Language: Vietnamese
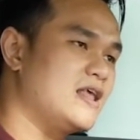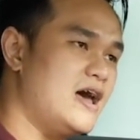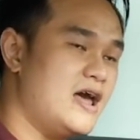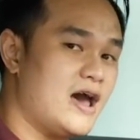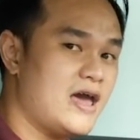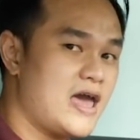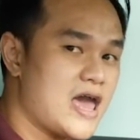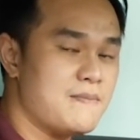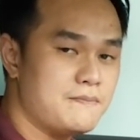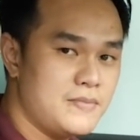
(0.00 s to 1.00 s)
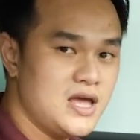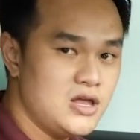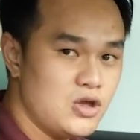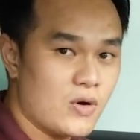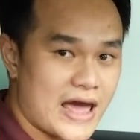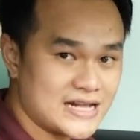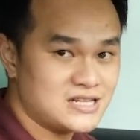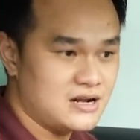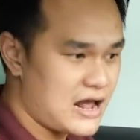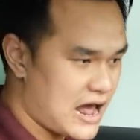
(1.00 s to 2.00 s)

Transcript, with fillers: thế hệ MBUX thứ